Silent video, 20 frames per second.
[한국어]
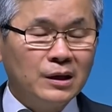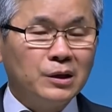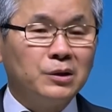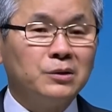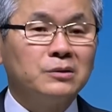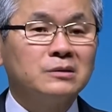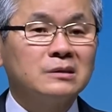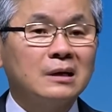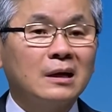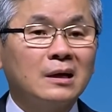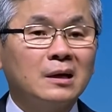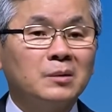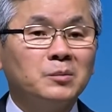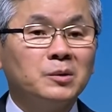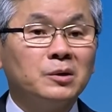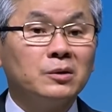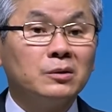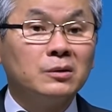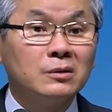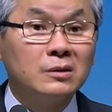이런
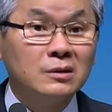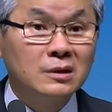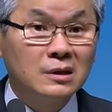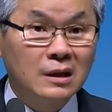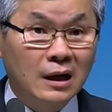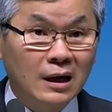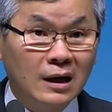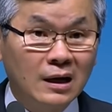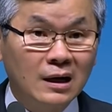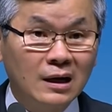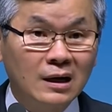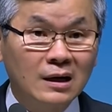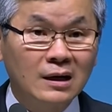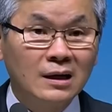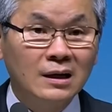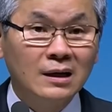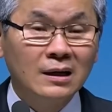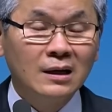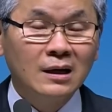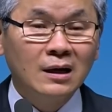사람이
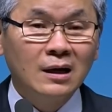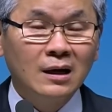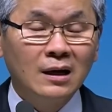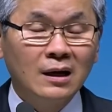어른이다.